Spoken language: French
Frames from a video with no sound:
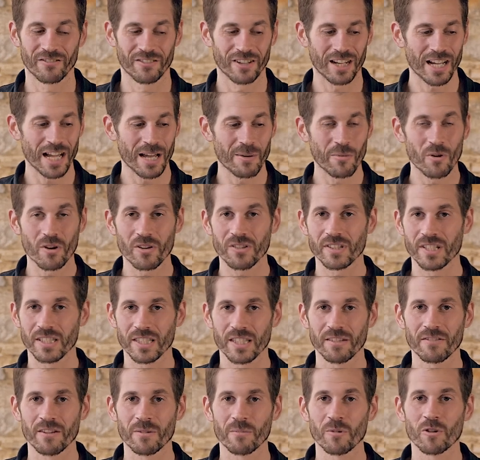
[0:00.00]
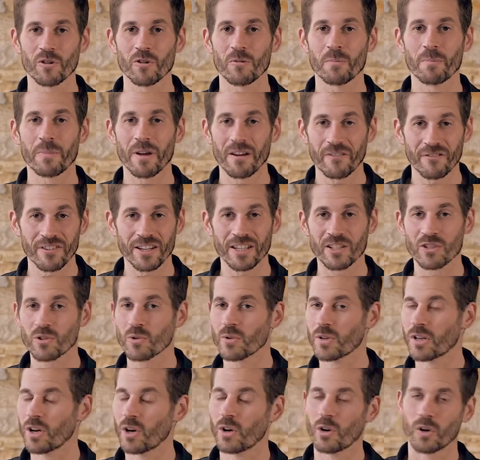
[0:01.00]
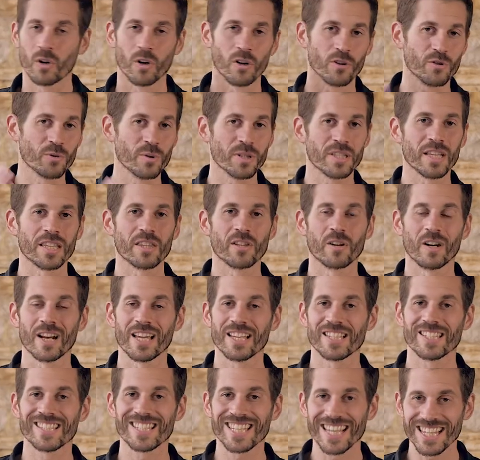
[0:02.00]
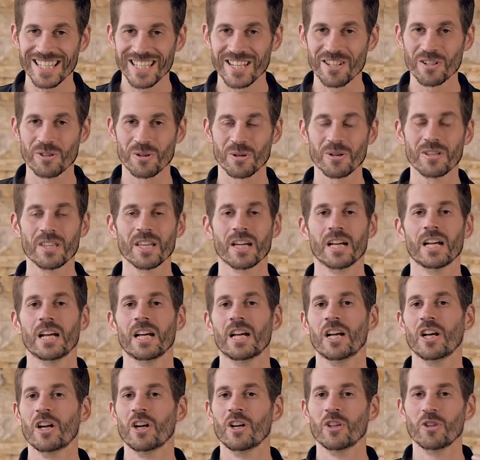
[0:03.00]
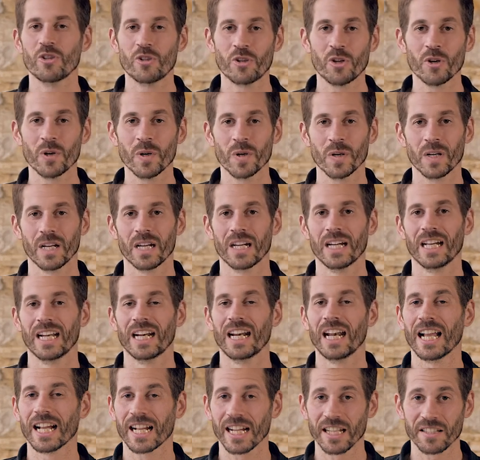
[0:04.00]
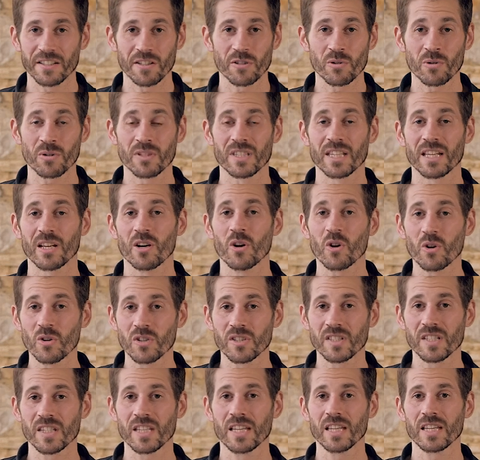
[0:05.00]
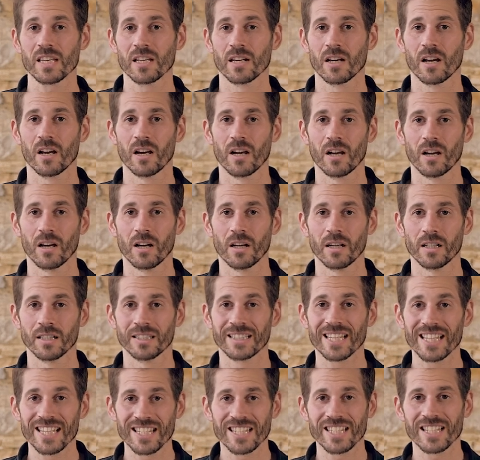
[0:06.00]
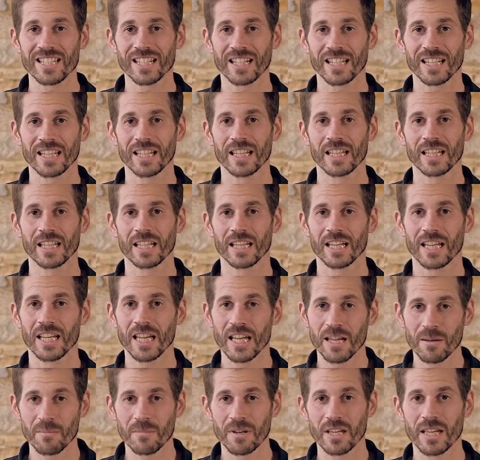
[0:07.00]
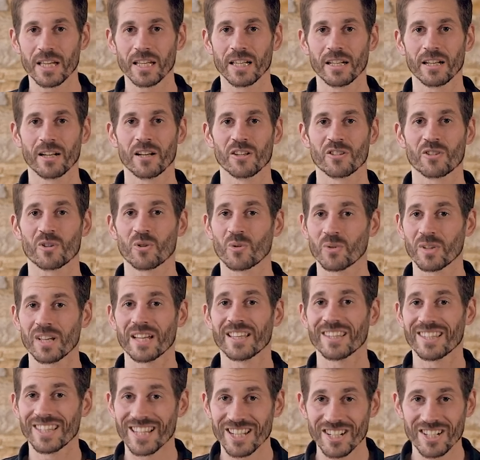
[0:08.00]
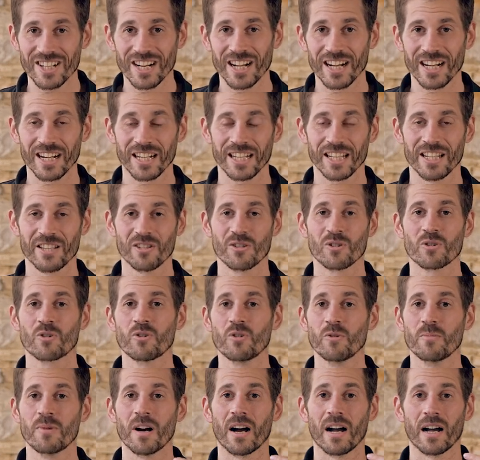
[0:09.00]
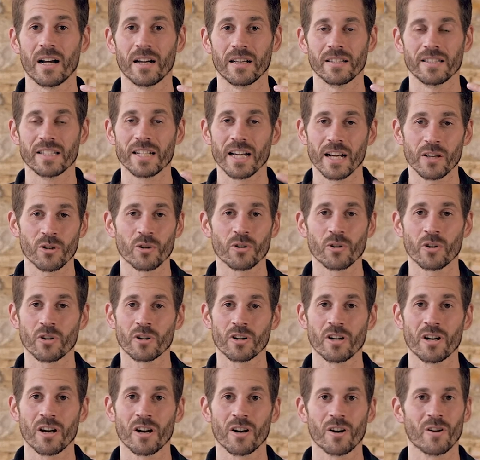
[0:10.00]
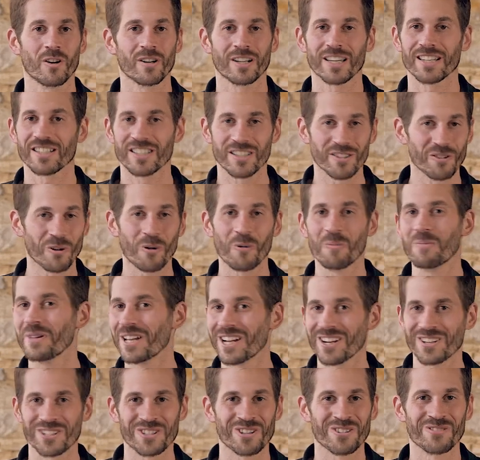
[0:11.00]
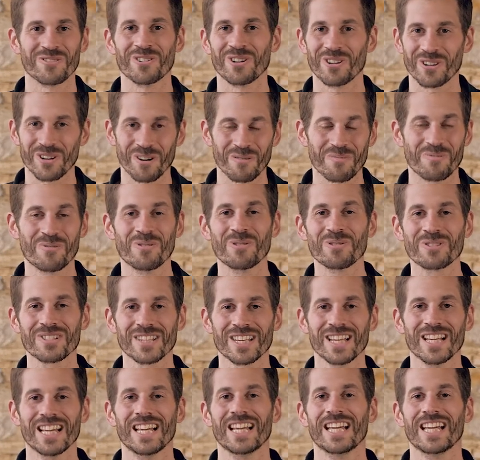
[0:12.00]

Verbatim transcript: vraiment cet événement de perfection et ensuite être dans la certitude. De la gratitude, c'est aussi désirer aimer euh, ce qu'on a déjà et du coup bah, dire à notre corps ok c'est trop bien j'en veux encore plus